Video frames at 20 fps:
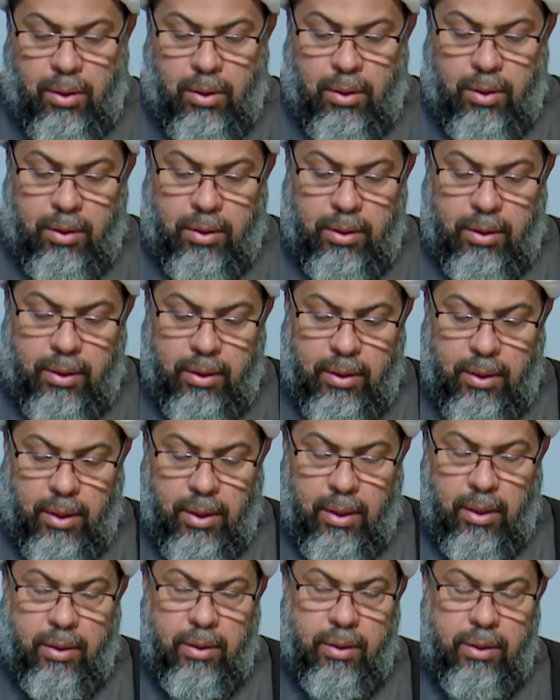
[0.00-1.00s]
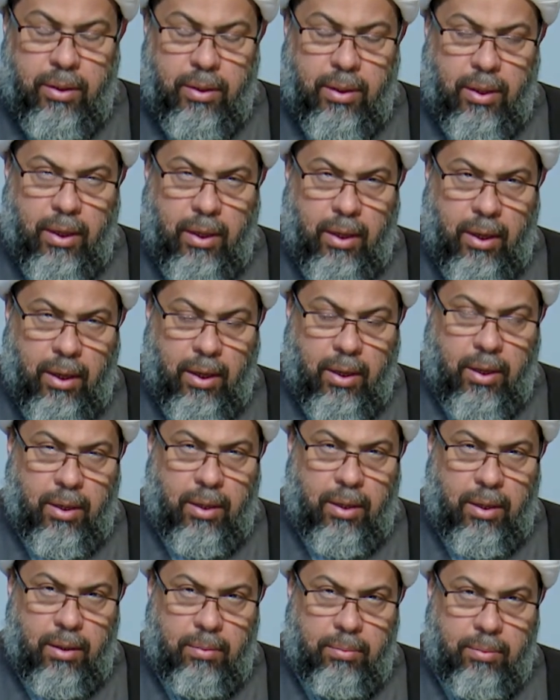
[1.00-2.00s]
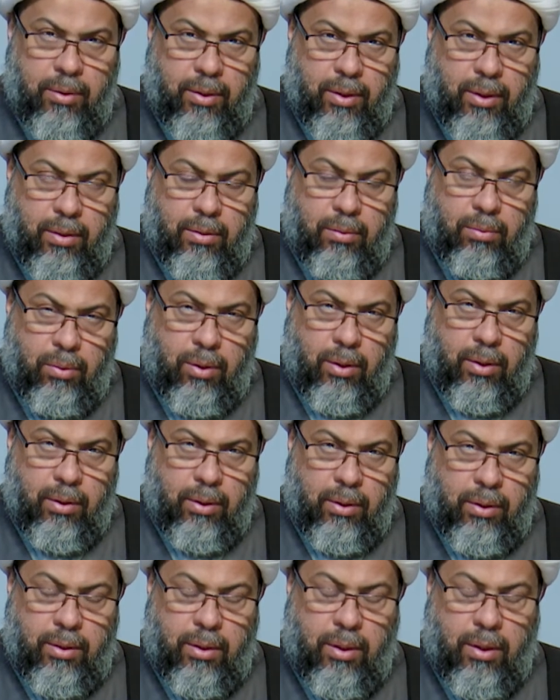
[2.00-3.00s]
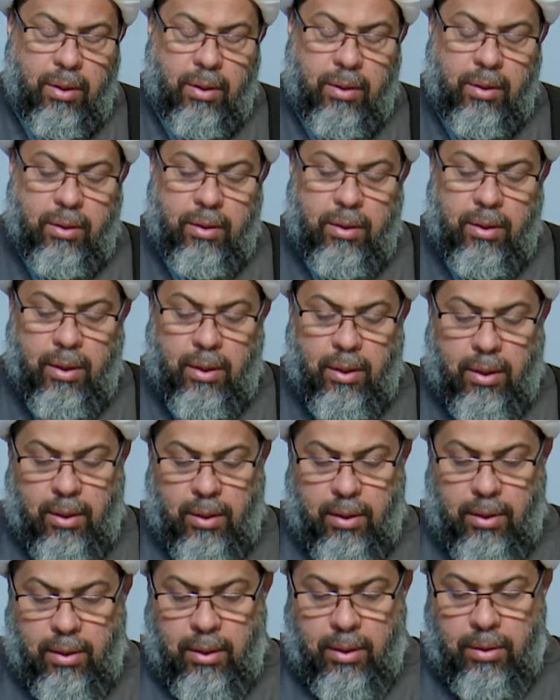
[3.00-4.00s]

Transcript: لهذه الحاله، المثال الواضح لهذه الحاله؟